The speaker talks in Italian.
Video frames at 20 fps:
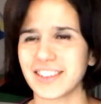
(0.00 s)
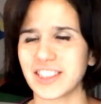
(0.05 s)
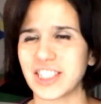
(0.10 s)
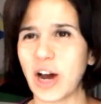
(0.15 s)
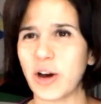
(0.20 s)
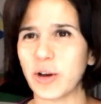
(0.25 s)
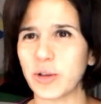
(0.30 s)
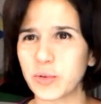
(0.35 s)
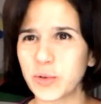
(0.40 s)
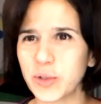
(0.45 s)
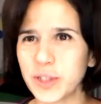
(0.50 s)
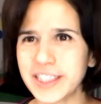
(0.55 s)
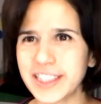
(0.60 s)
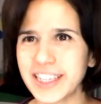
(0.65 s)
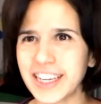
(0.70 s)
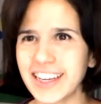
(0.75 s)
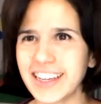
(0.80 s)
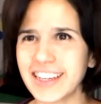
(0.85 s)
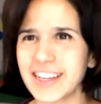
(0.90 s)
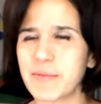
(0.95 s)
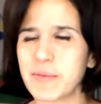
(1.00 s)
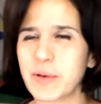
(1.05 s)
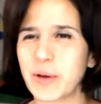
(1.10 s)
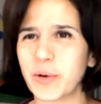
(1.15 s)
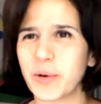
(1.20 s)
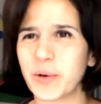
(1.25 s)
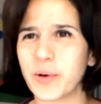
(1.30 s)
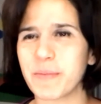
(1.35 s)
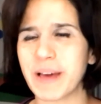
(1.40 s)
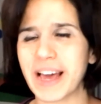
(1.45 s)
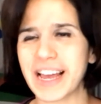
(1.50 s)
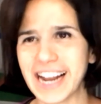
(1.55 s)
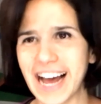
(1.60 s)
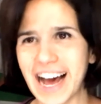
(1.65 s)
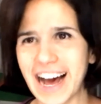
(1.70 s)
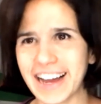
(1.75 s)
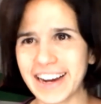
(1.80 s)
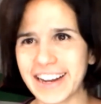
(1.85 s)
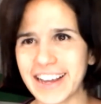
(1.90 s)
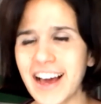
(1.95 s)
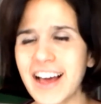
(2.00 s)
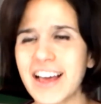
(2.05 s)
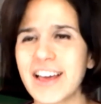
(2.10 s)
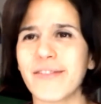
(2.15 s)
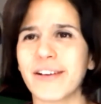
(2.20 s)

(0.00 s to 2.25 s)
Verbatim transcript: Ciao a tutti, il mio nome è Ilaria e